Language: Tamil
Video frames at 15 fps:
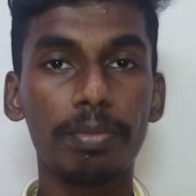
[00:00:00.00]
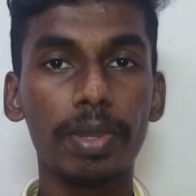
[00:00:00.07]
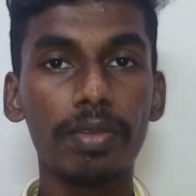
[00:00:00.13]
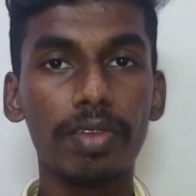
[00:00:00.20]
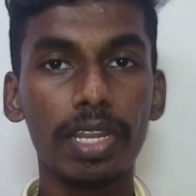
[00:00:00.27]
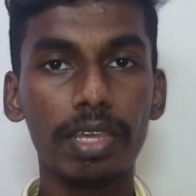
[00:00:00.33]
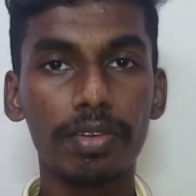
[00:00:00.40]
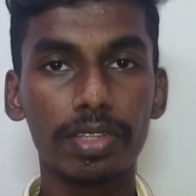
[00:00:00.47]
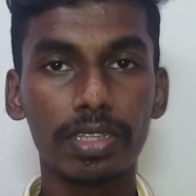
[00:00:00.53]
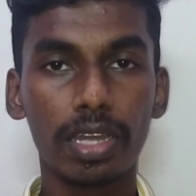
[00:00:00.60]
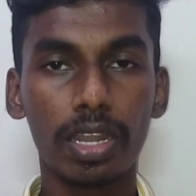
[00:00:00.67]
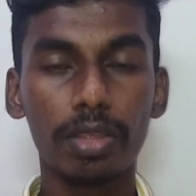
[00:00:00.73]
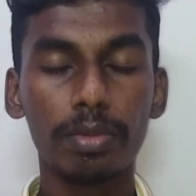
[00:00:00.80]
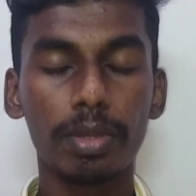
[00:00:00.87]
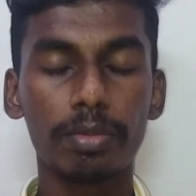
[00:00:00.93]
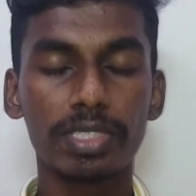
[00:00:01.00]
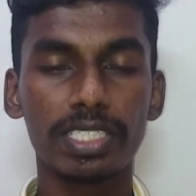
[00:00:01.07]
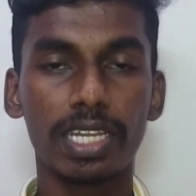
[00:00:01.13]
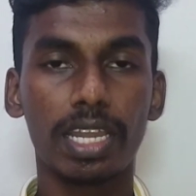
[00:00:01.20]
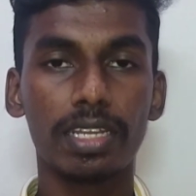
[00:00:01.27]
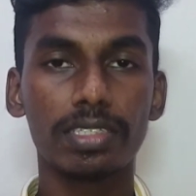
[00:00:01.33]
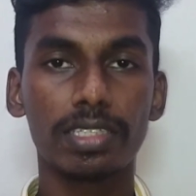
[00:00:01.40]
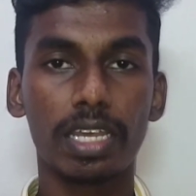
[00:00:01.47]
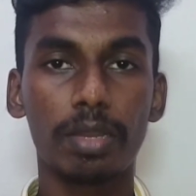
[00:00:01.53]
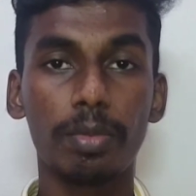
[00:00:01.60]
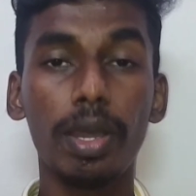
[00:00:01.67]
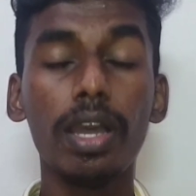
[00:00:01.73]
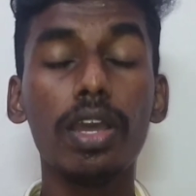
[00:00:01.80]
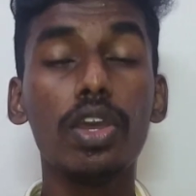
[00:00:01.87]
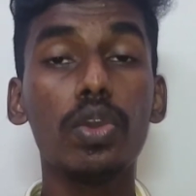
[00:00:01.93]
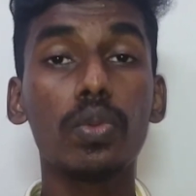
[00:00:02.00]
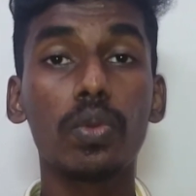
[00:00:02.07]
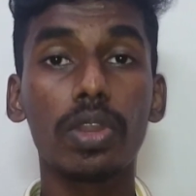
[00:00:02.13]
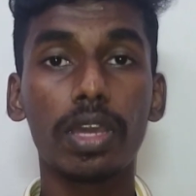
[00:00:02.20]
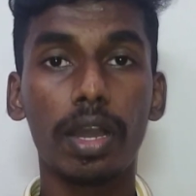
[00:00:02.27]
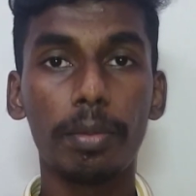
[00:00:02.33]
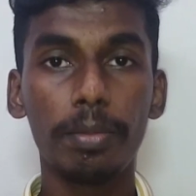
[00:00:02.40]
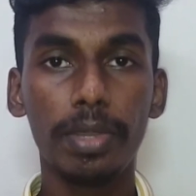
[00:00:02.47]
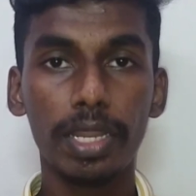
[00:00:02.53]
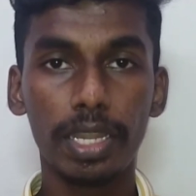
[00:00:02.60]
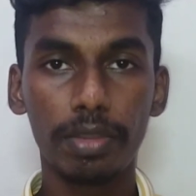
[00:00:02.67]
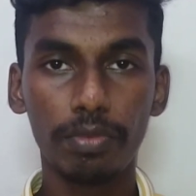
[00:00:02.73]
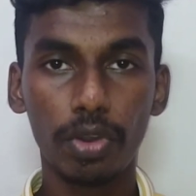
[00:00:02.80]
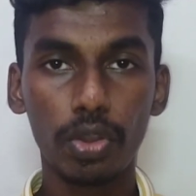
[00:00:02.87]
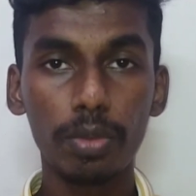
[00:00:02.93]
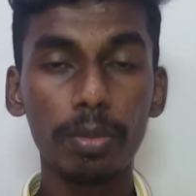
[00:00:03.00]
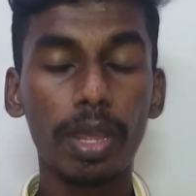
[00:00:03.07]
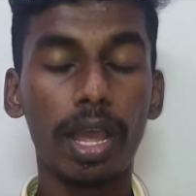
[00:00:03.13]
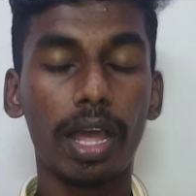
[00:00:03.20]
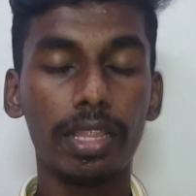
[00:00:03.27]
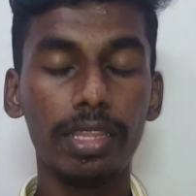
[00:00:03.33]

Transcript: எப்போ வெளியே வந்தாலும் நம்ம சேனல் சார்பாக உங்களுக்கு அப்டேட் வரும்